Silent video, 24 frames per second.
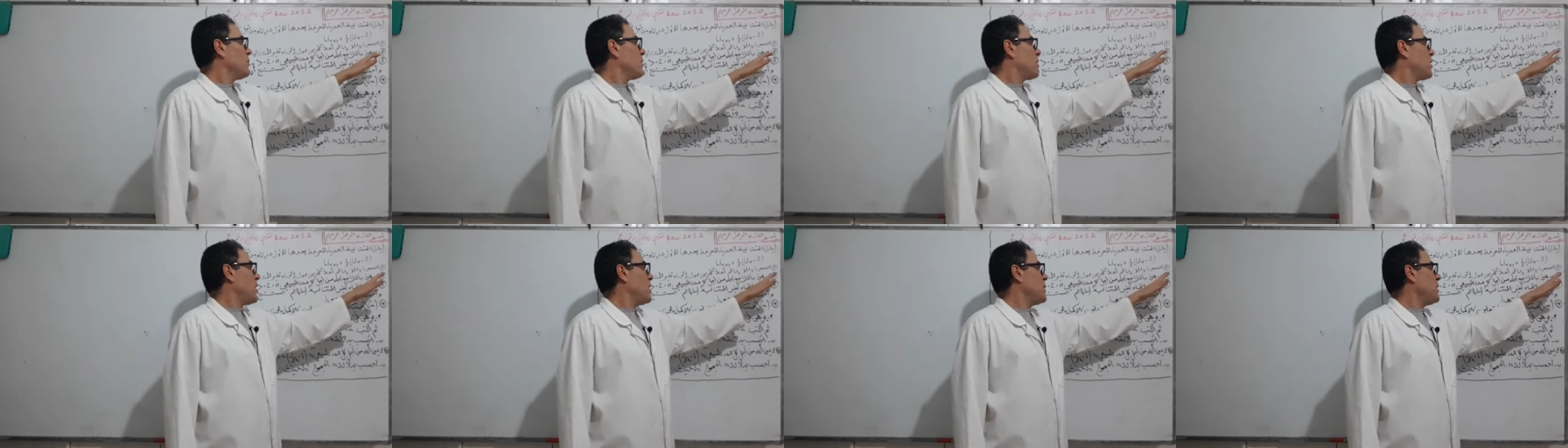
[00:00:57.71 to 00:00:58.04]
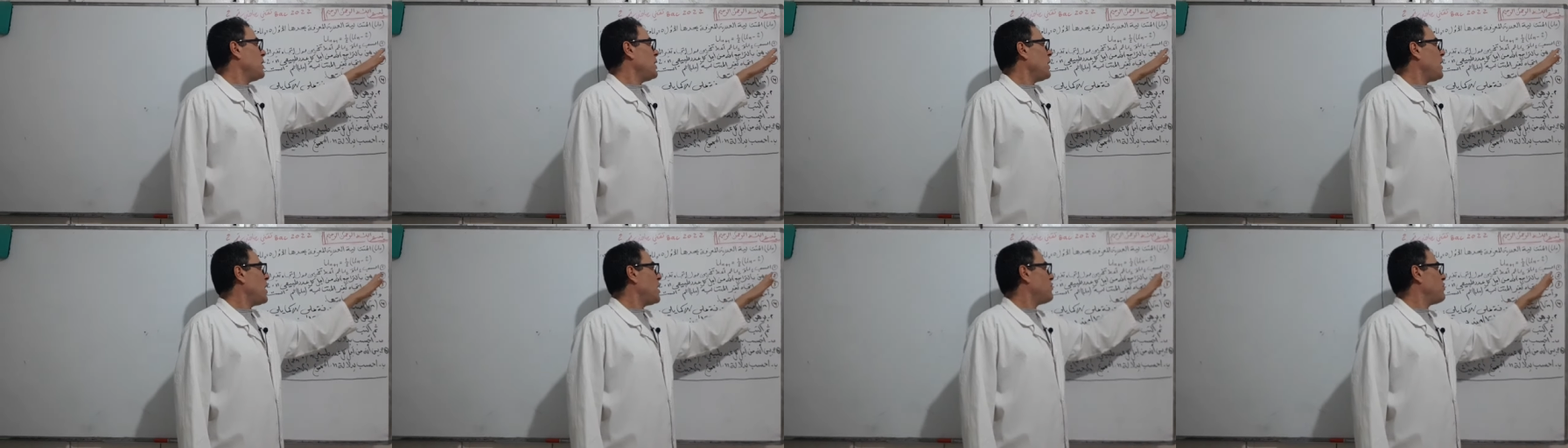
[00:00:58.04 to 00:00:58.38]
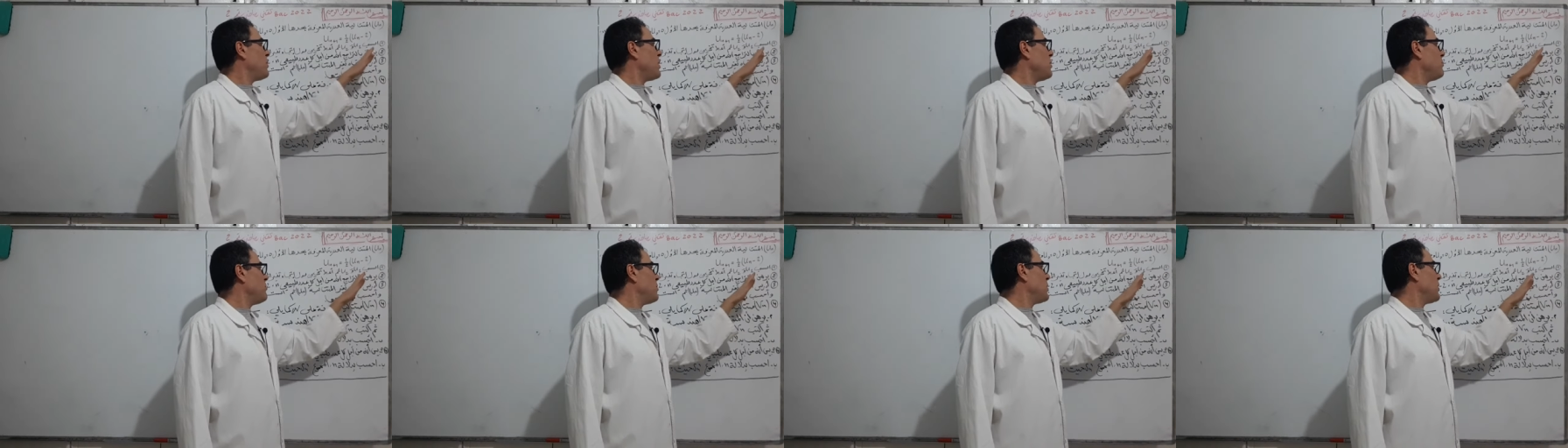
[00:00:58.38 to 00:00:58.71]
ثانيا قال
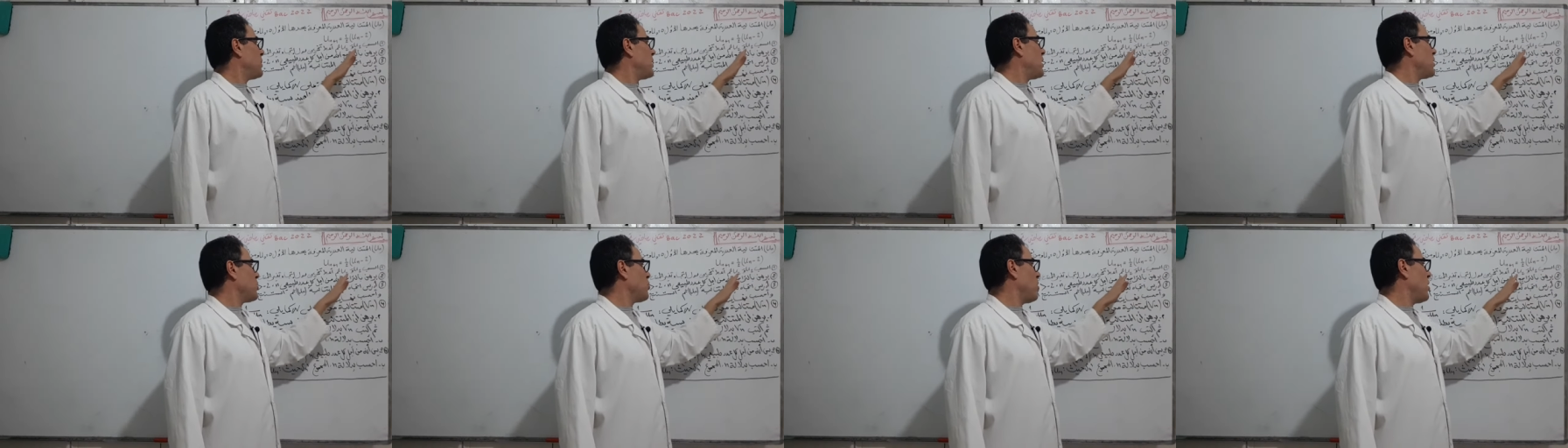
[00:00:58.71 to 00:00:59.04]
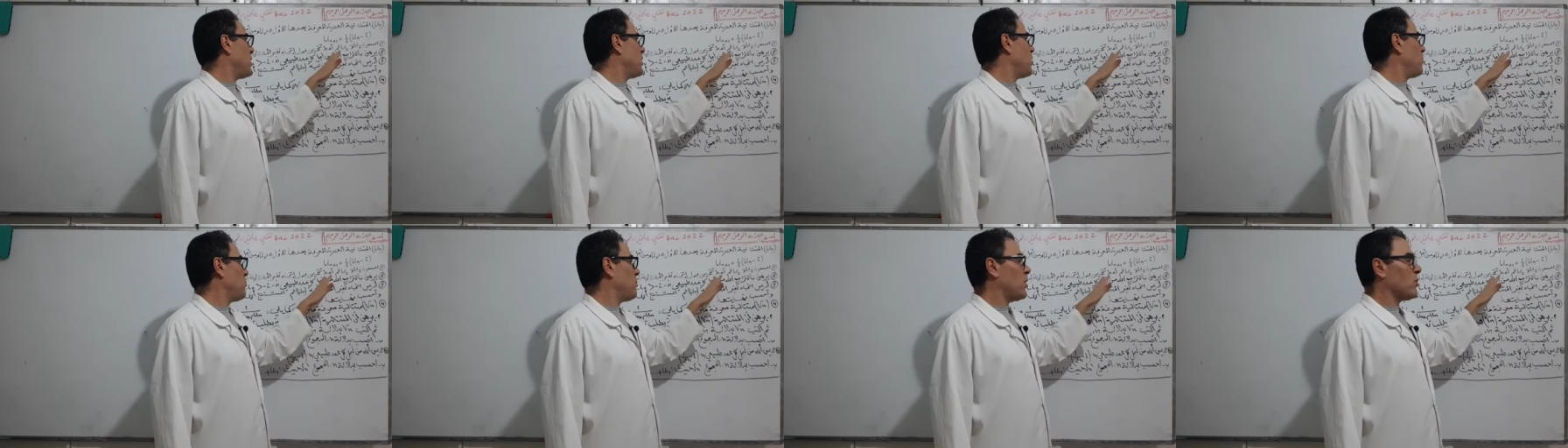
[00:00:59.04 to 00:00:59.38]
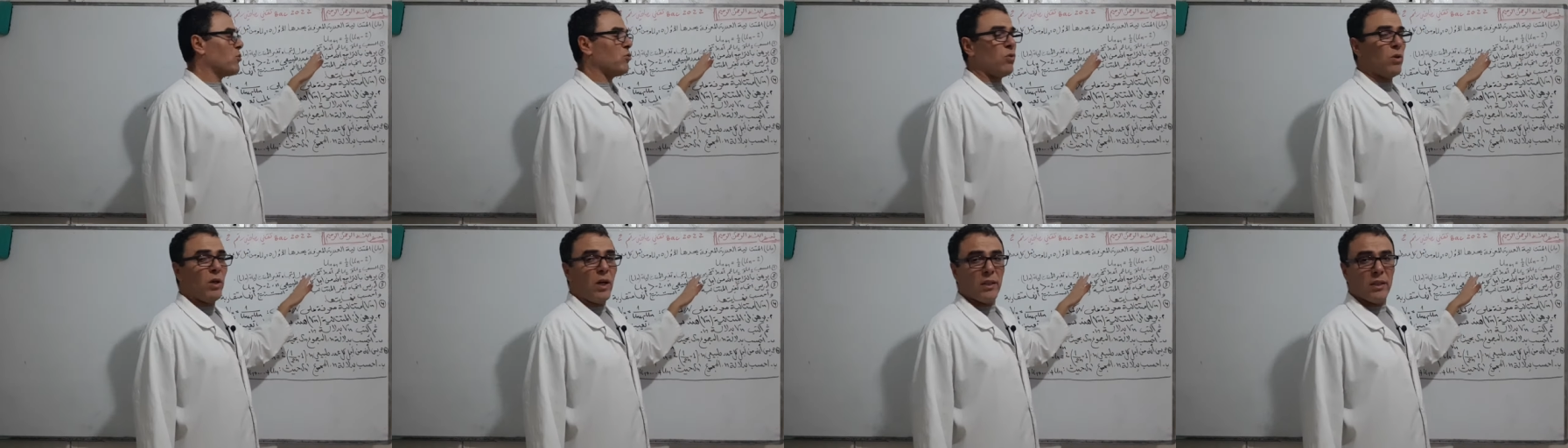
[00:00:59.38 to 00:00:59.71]
برهن بالتراجع أنه من
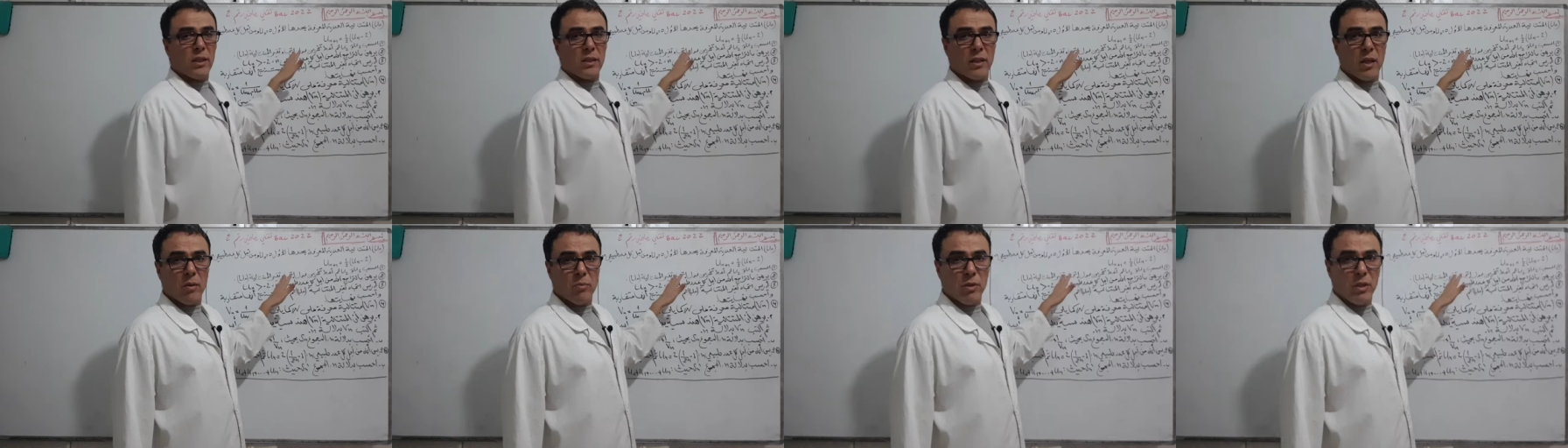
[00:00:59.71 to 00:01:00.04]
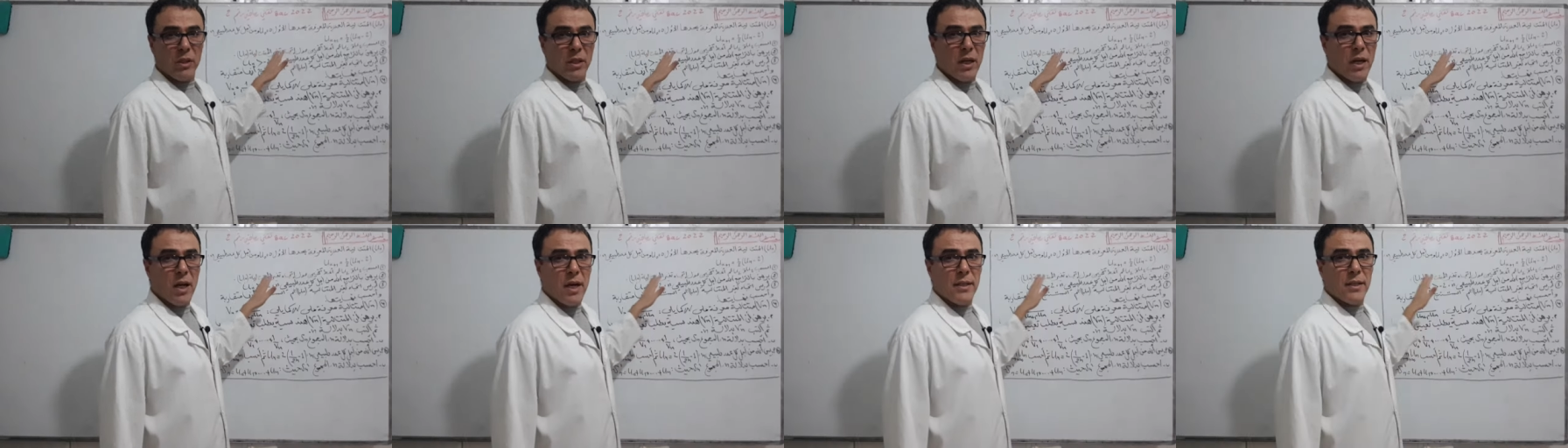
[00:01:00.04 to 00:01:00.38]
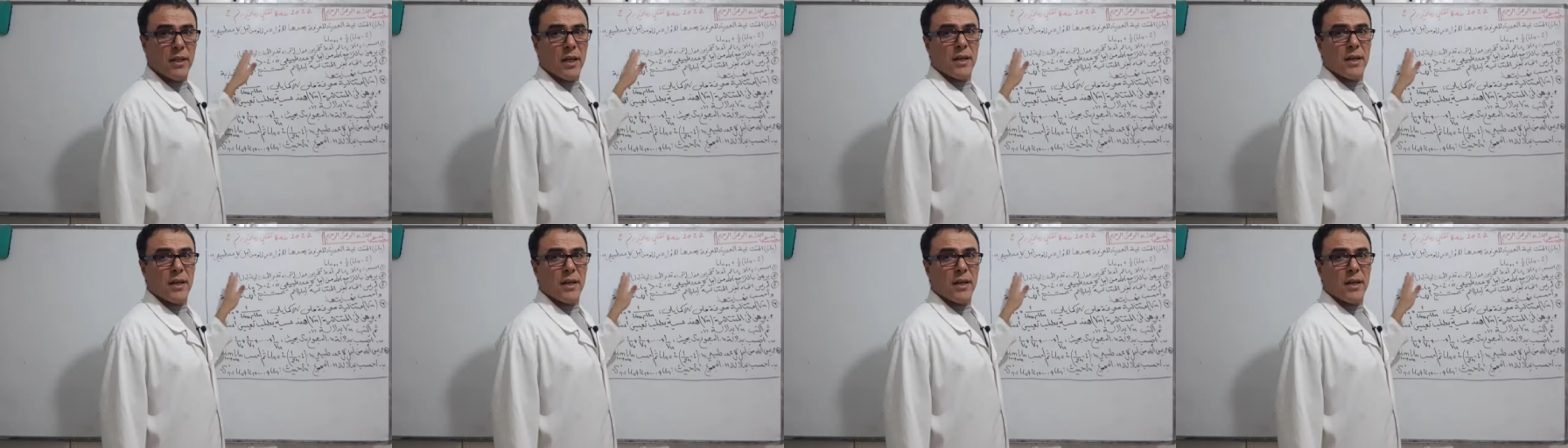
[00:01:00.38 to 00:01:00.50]
أجلك العدد الطبيعي طبيعي